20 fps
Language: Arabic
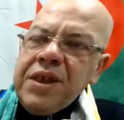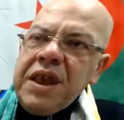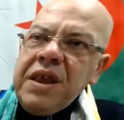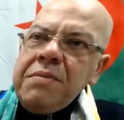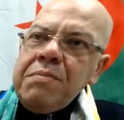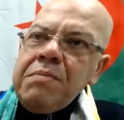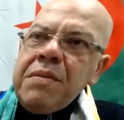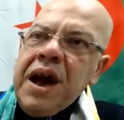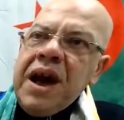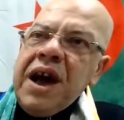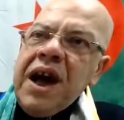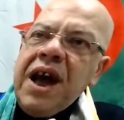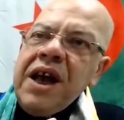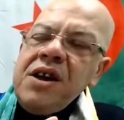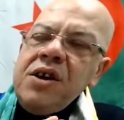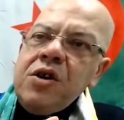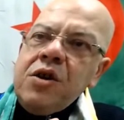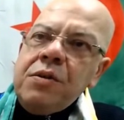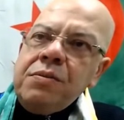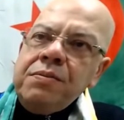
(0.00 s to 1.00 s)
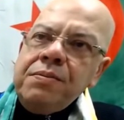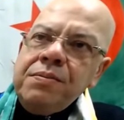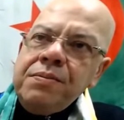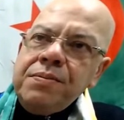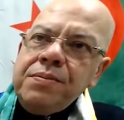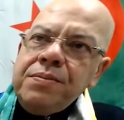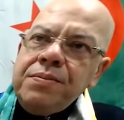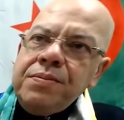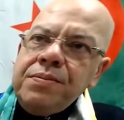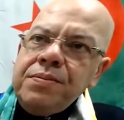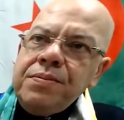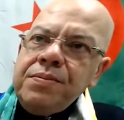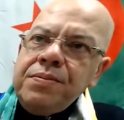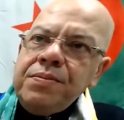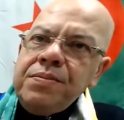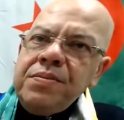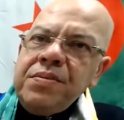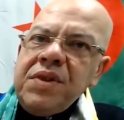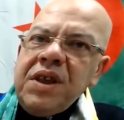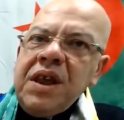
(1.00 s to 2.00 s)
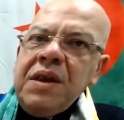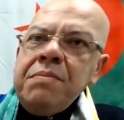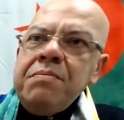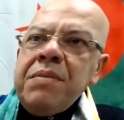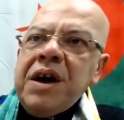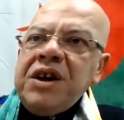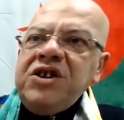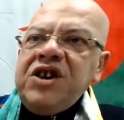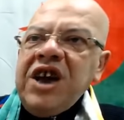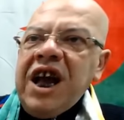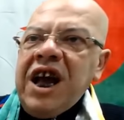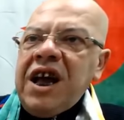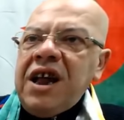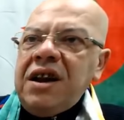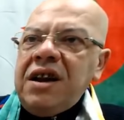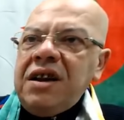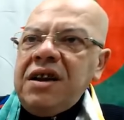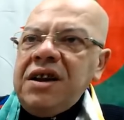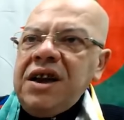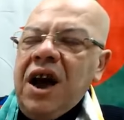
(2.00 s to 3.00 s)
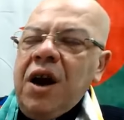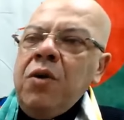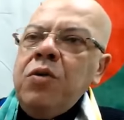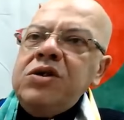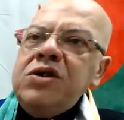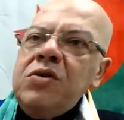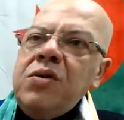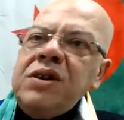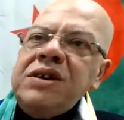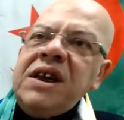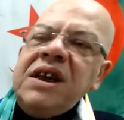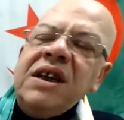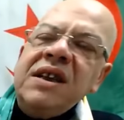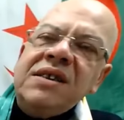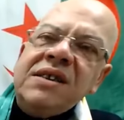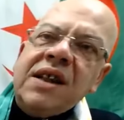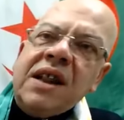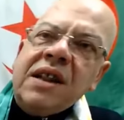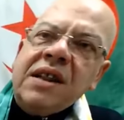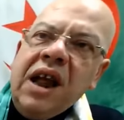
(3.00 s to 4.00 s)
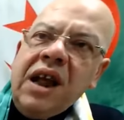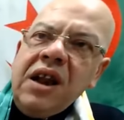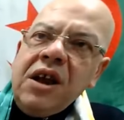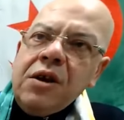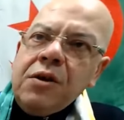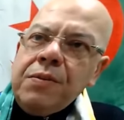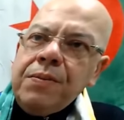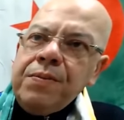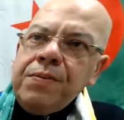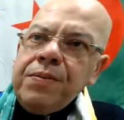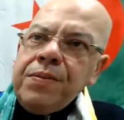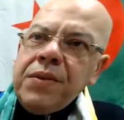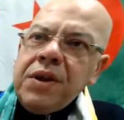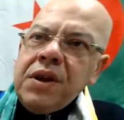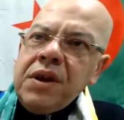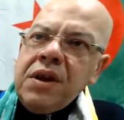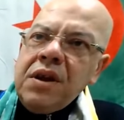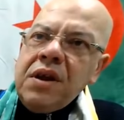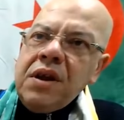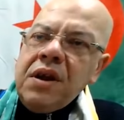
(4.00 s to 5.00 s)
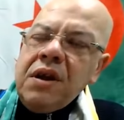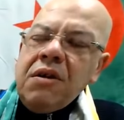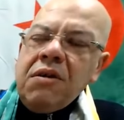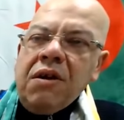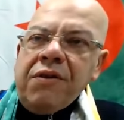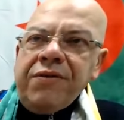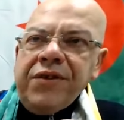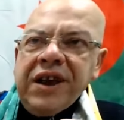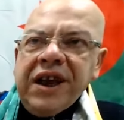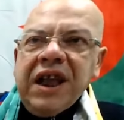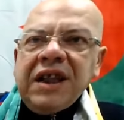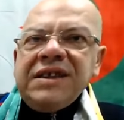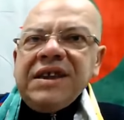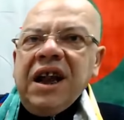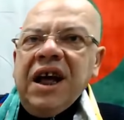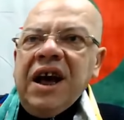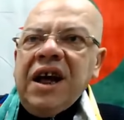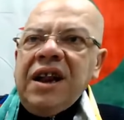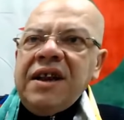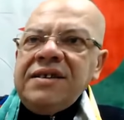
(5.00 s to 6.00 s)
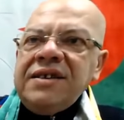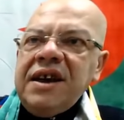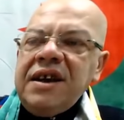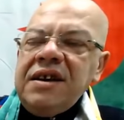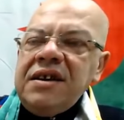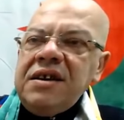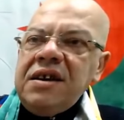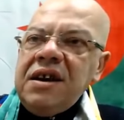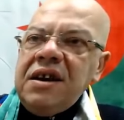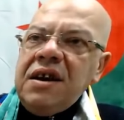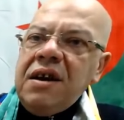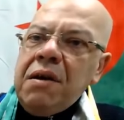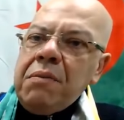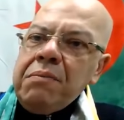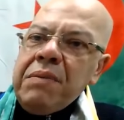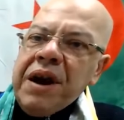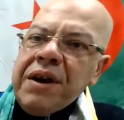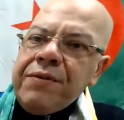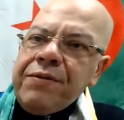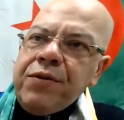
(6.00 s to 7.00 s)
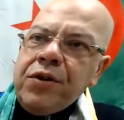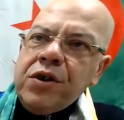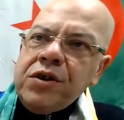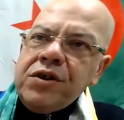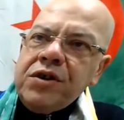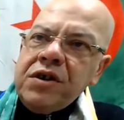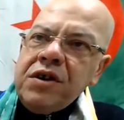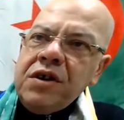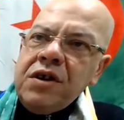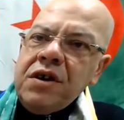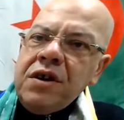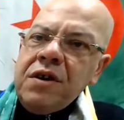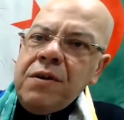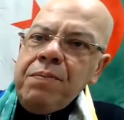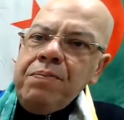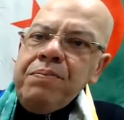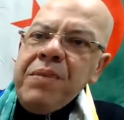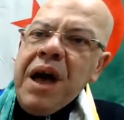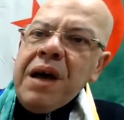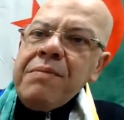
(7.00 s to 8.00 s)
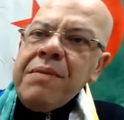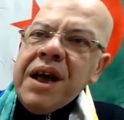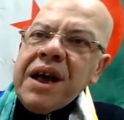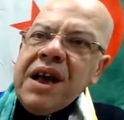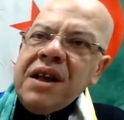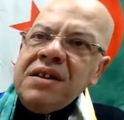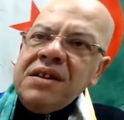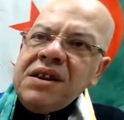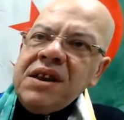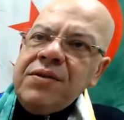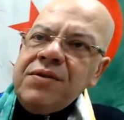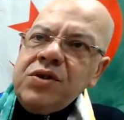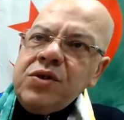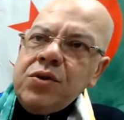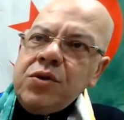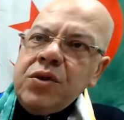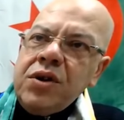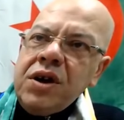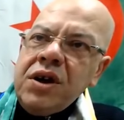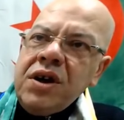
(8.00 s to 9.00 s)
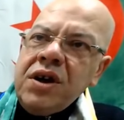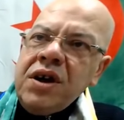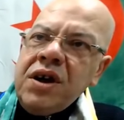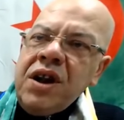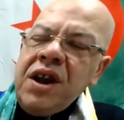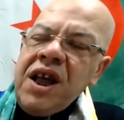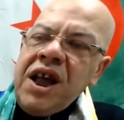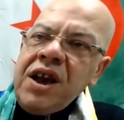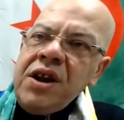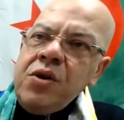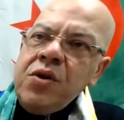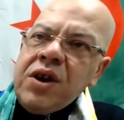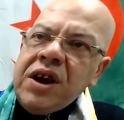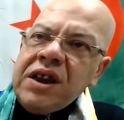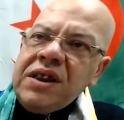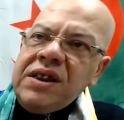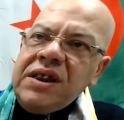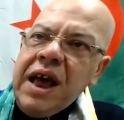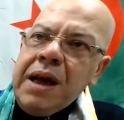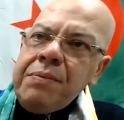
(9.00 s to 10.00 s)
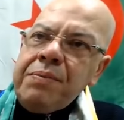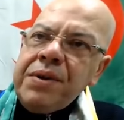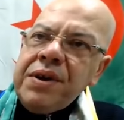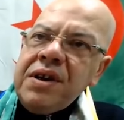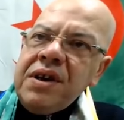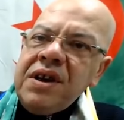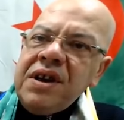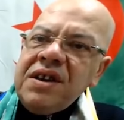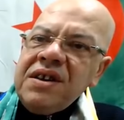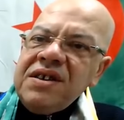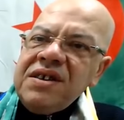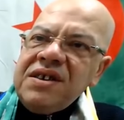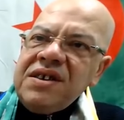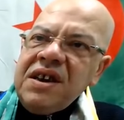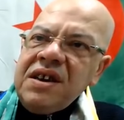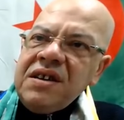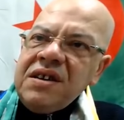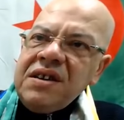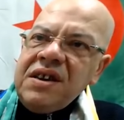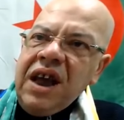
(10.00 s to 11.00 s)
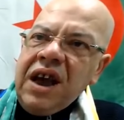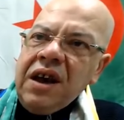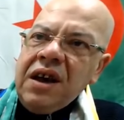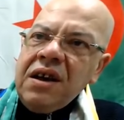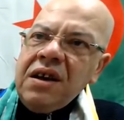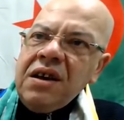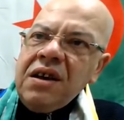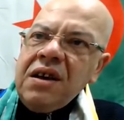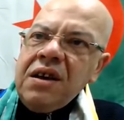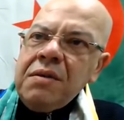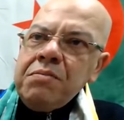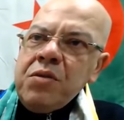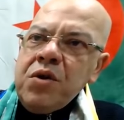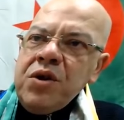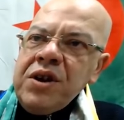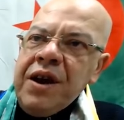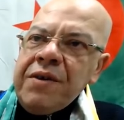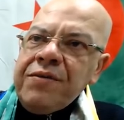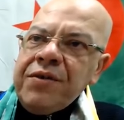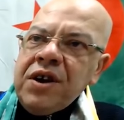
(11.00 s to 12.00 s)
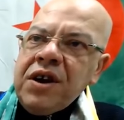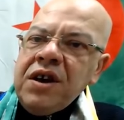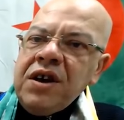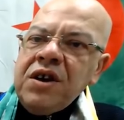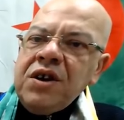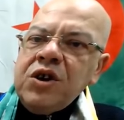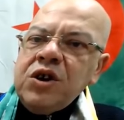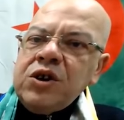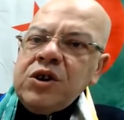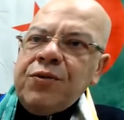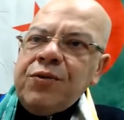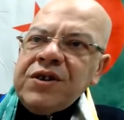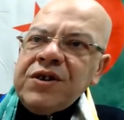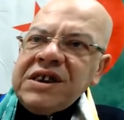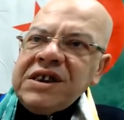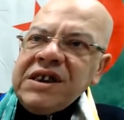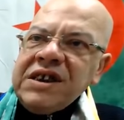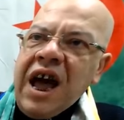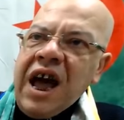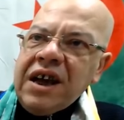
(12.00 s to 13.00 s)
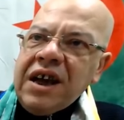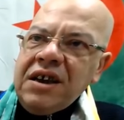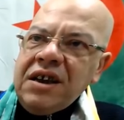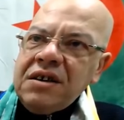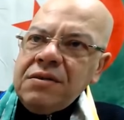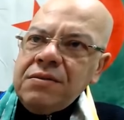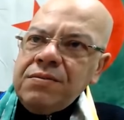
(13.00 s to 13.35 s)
اما خاينكم اما جاهل يحوس هو ثاني يتسلط عليكم وفي كلتا الحالتين مرفوض مهما كانت صفته لانه كذاب زندق منافق سفسطائي